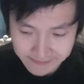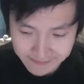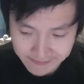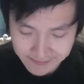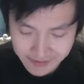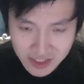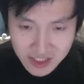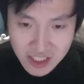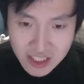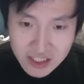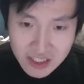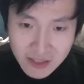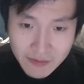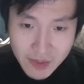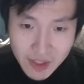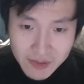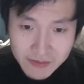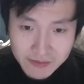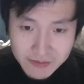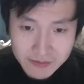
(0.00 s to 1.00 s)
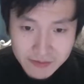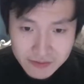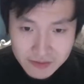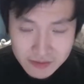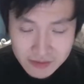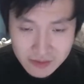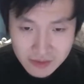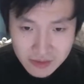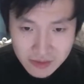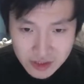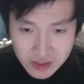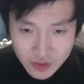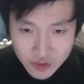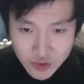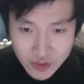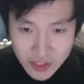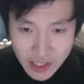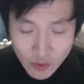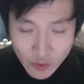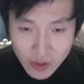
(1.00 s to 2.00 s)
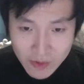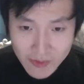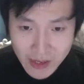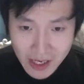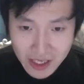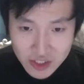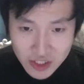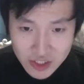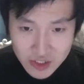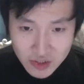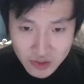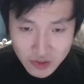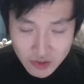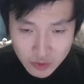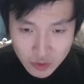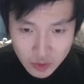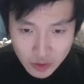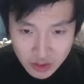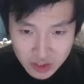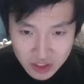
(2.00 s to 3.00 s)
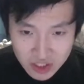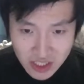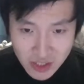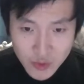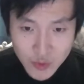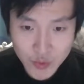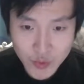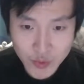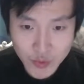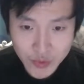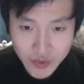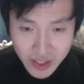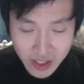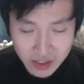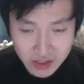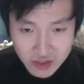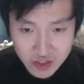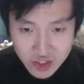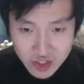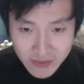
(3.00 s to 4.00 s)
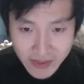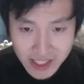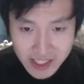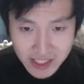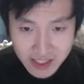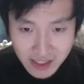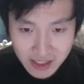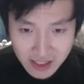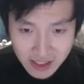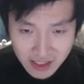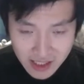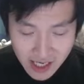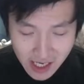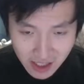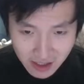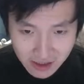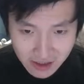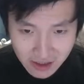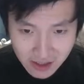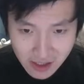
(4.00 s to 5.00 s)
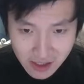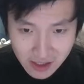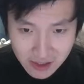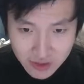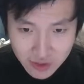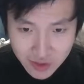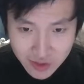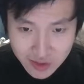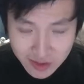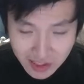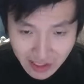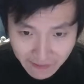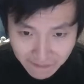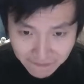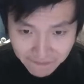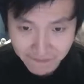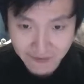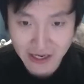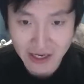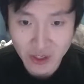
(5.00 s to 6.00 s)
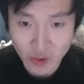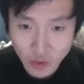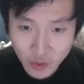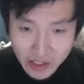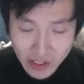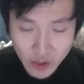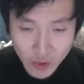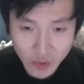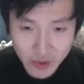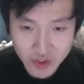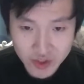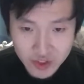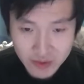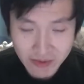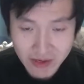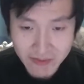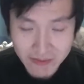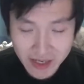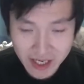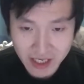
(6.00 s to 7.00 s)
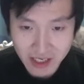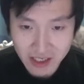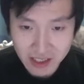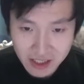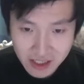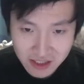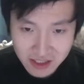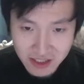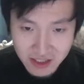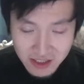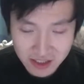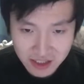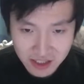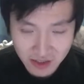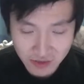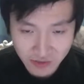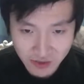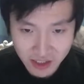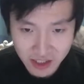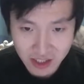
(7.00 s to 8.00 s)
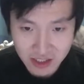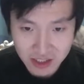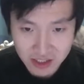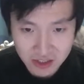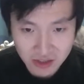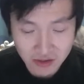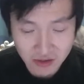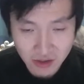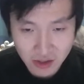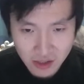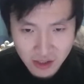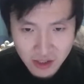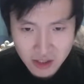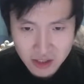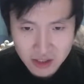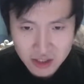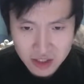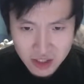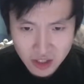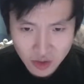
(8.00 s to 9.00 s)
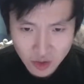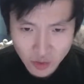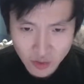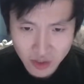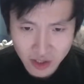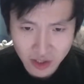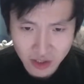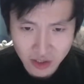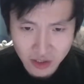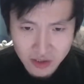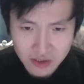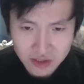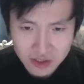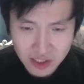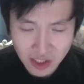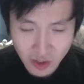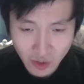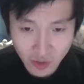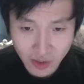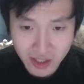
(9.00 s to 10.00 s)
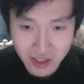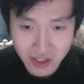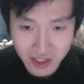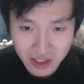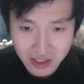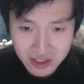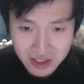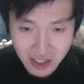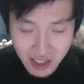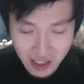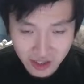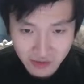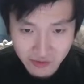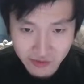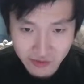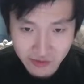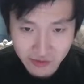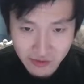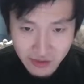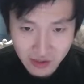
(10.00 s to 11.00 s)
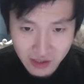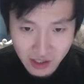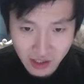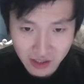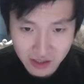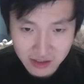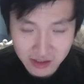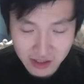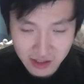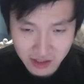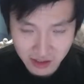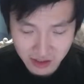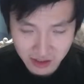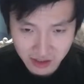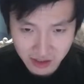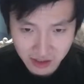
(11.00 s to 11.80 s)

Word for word: 精神病。就是他会把这种剩余的支配性的力量，就是他反过来会支配每个个体的行为的这种社会交往的一个产物啊，一个